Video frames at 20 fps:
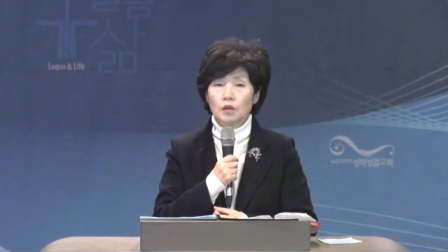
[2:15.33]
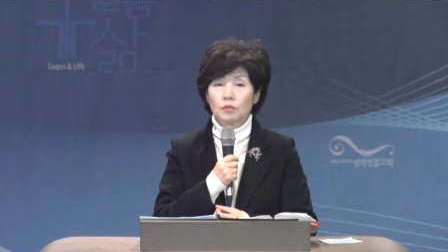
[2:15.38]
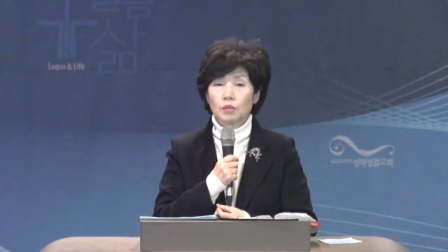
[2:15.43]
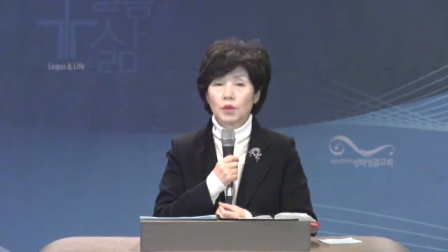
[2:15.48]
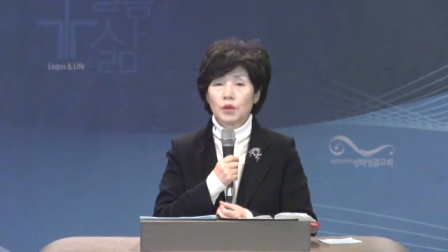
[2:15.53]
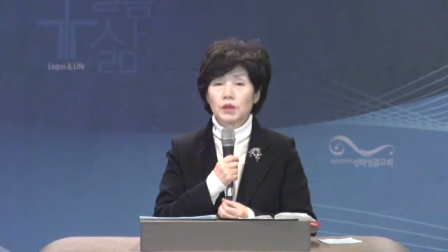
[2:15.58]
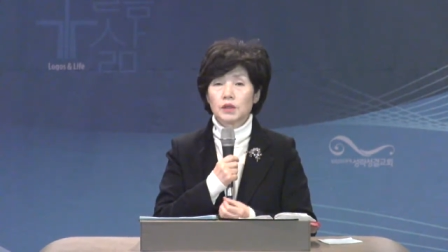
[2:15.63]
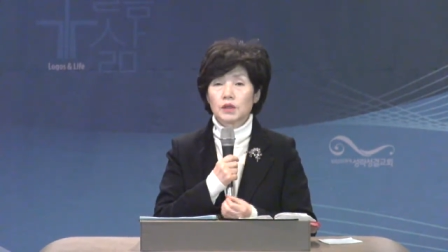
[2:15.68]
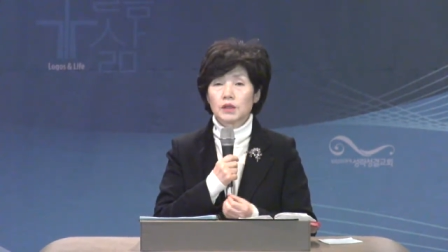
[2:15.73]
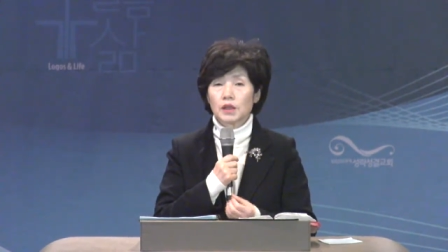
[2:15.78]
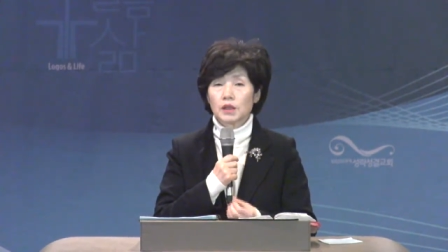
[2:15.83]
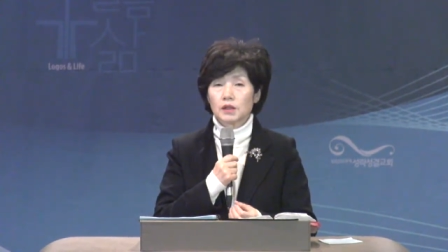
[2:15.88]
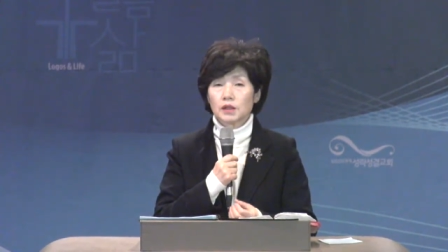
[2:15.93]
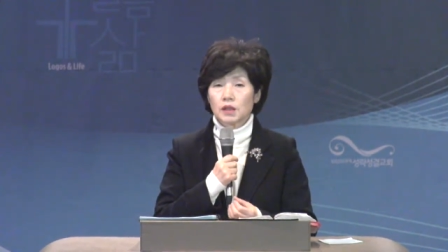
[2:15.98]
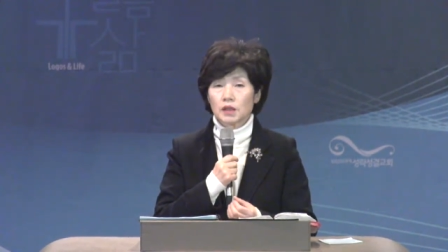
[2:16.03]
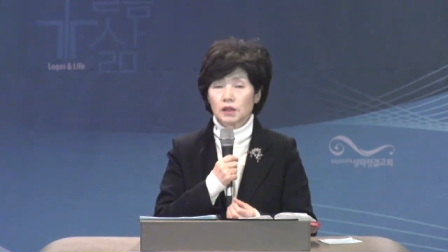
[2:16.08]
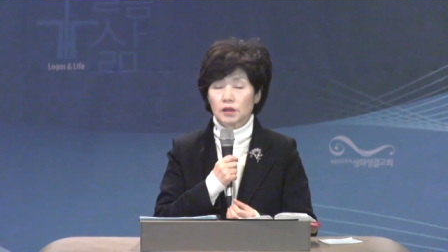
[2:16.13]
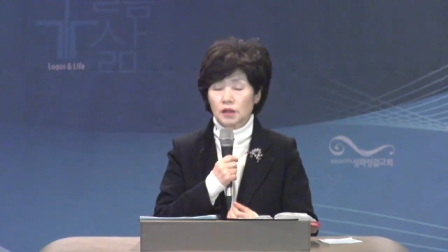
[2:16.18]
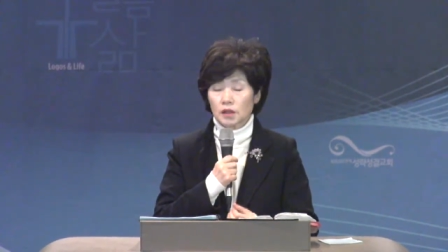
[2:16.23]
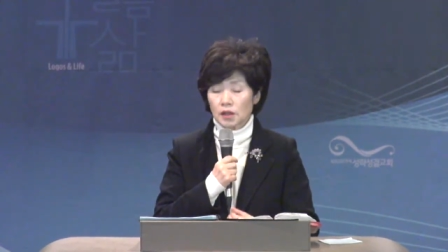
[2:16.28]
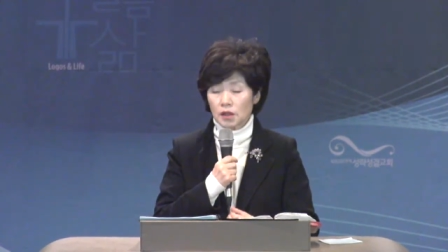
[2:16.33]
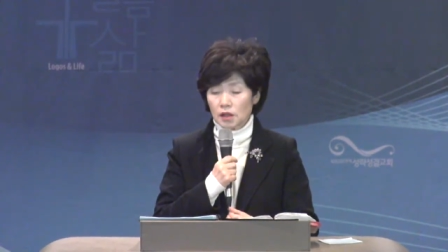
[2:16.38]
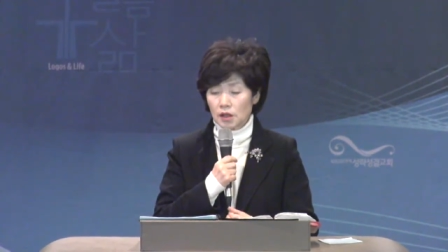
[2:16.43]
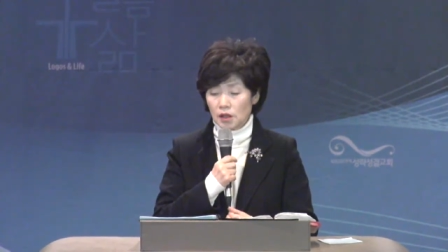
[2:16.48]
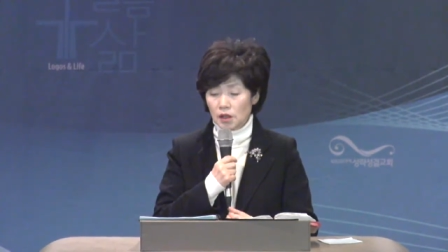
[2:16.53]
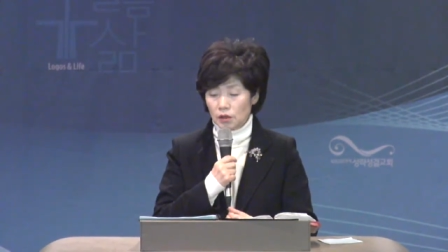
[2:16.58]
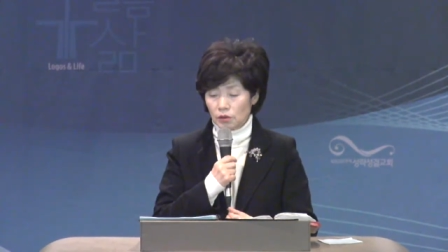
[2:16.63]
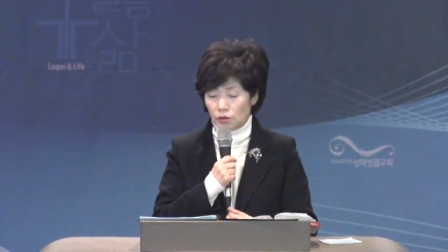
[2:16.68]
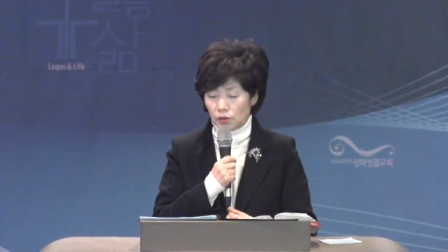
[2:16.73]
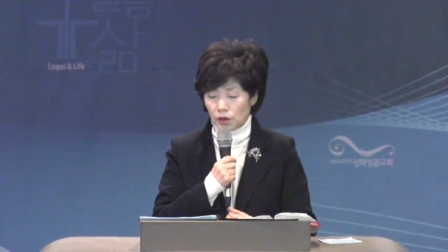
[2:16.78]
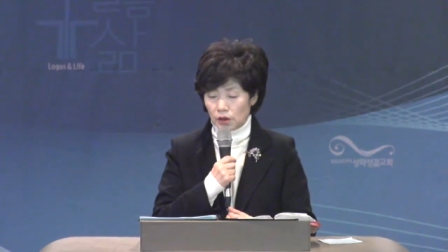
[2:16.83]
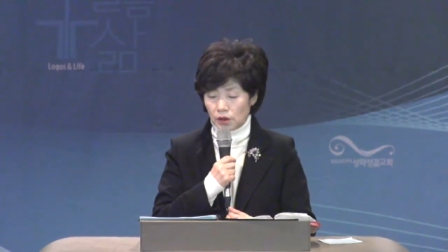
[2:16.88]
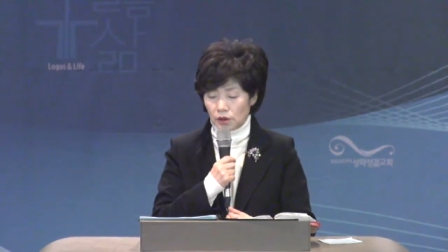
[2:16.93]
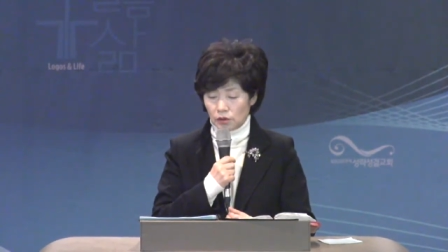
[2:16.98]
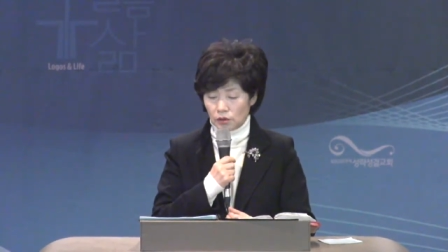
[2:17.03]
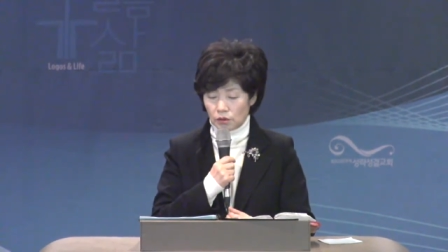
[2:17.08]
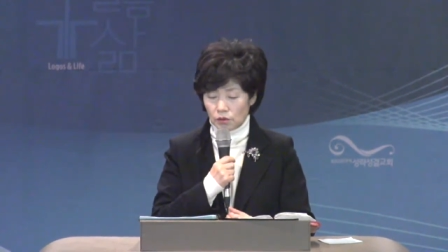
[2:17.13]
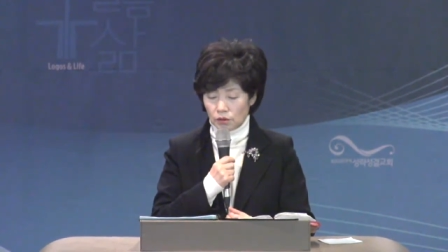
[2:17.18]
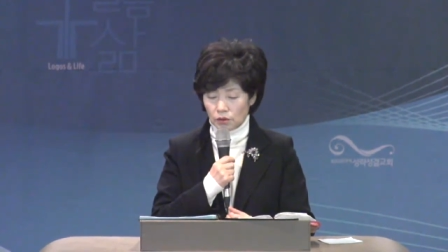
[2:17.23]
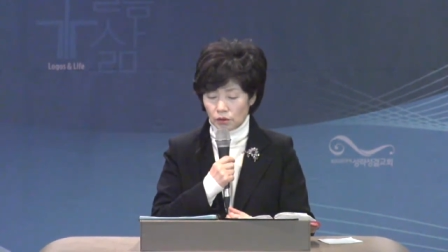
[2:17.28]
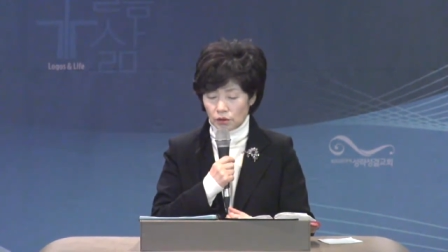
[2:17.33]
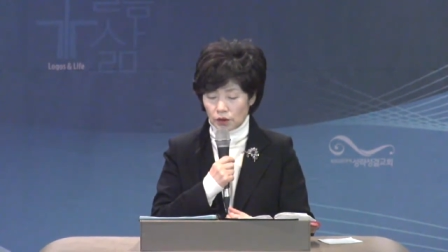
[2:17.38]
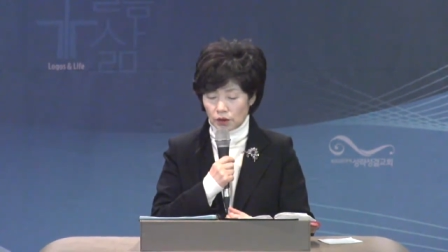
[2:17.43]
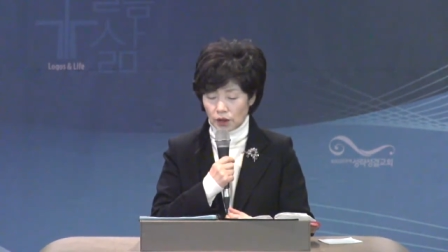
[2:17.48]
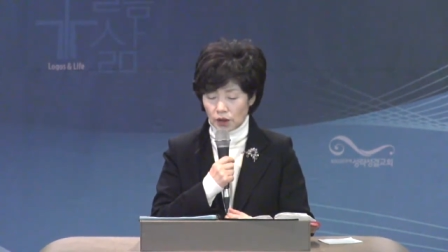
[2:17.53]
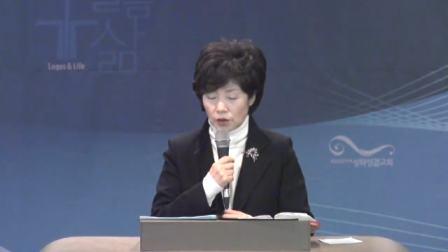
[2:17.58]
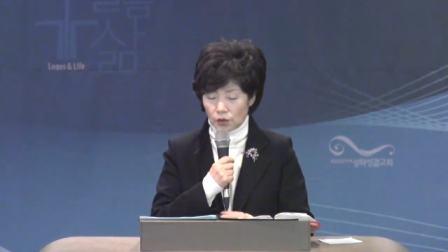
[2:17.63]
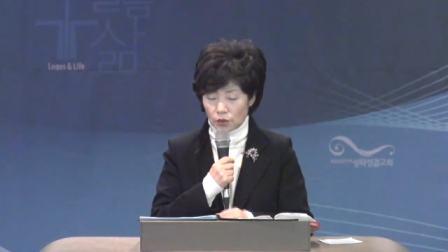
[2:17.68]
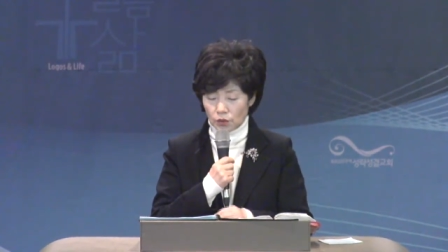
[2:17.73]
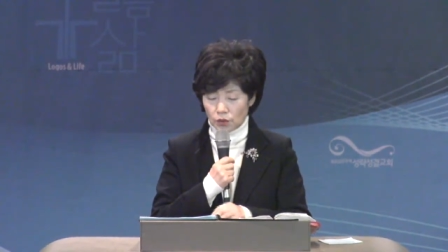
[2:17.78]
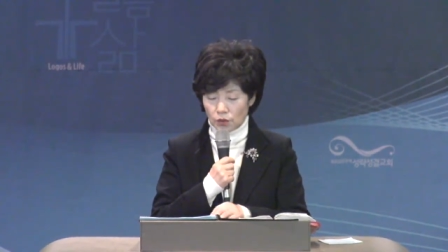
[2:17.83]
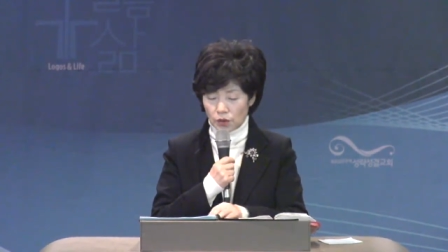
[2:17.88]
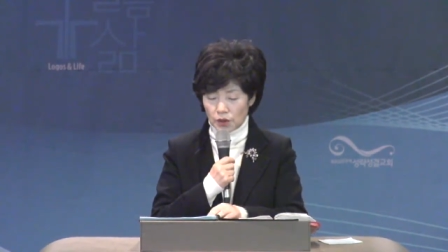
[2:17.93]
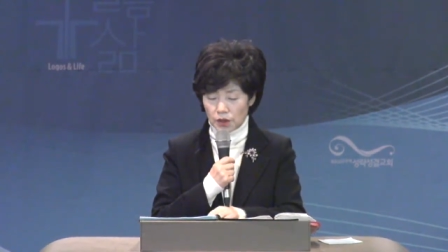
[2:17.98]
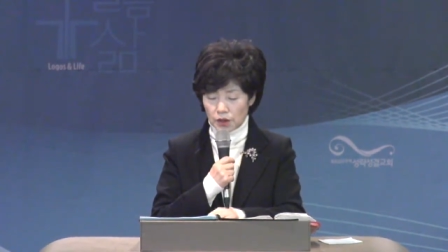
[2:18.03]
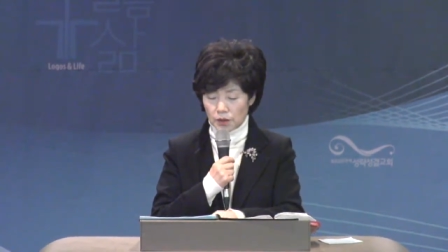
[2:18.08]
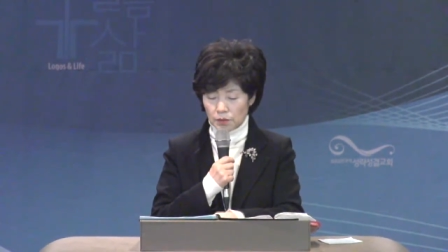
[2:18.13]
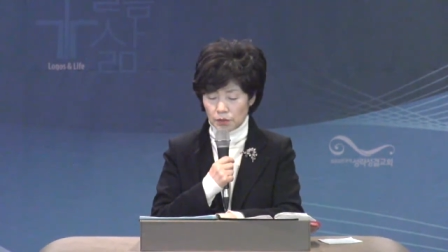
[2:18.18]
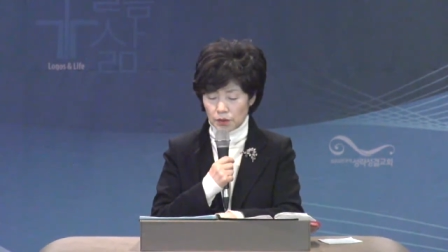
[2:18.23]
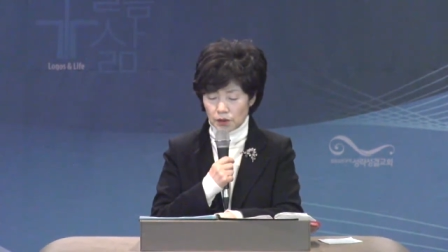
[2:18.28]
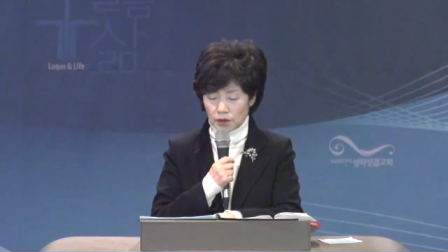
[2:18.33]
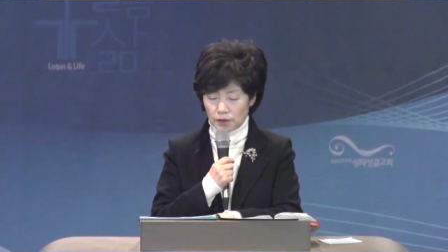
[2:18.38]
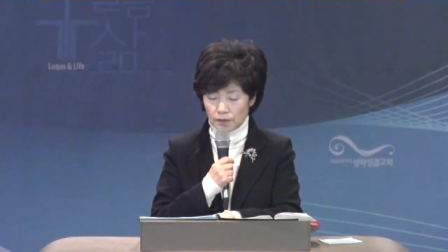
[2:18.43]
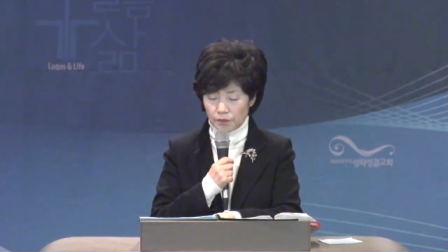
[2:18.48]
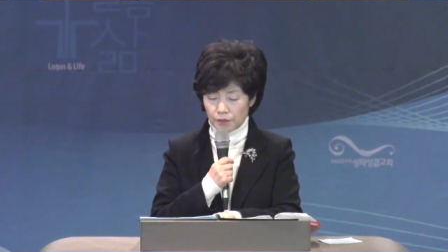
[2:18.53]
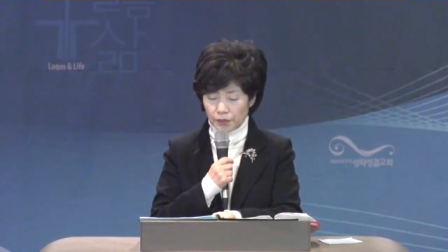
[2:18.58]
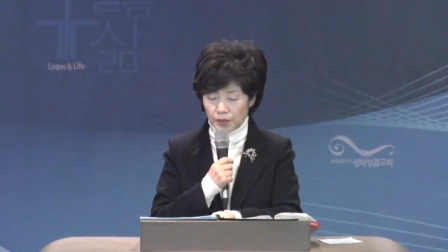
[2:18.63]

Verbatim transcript: 보이지 아니하게 우리를 공격해 오고 있습니다.